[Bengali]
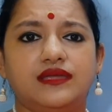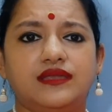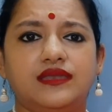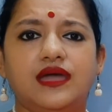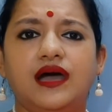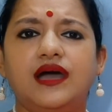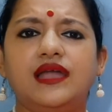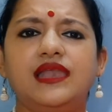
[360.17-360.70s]

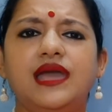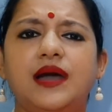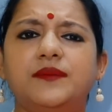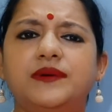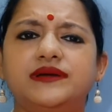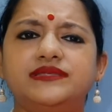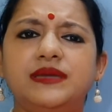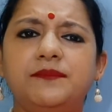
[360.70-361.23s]
না হলে
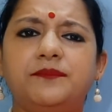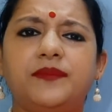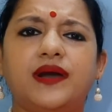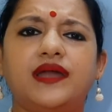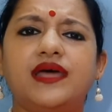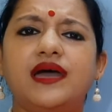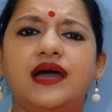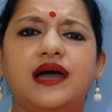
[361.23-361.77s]
আমাদের
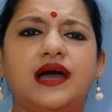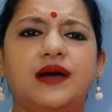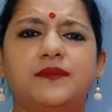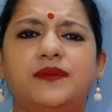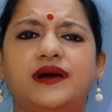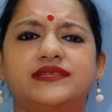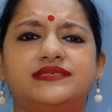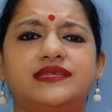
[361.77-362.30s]
পাড়া
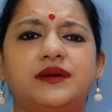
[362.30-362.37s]
হাভাতা